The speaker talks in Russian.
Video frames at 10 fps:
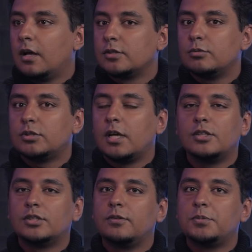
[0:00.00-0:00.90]
А слушай,
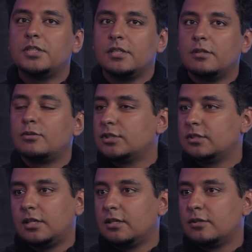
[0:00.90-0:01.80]
это же вообще, я тоже
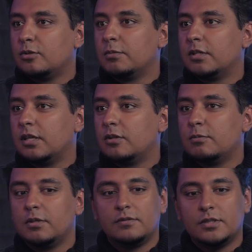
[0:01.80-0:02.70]
так думал. Я
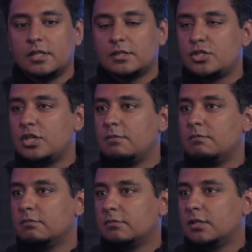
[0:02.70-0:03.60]
думал всегда,
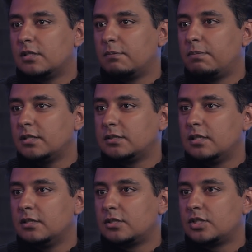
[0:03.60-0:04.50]
зачем, это
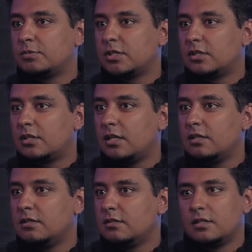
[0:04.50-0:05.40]
опасно, зачем тебе это
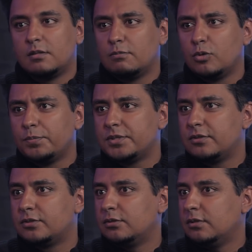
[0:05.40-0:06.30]
надо, да это
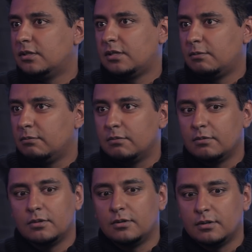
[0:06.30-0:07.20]
глупости все, это там
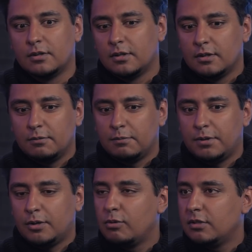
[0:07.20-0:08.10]
э,
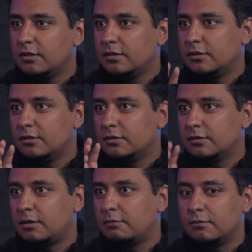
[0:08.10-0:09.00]
приколы, э,
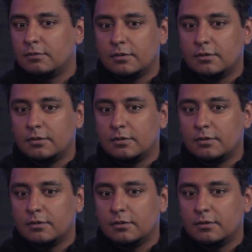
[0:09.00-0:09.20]
там,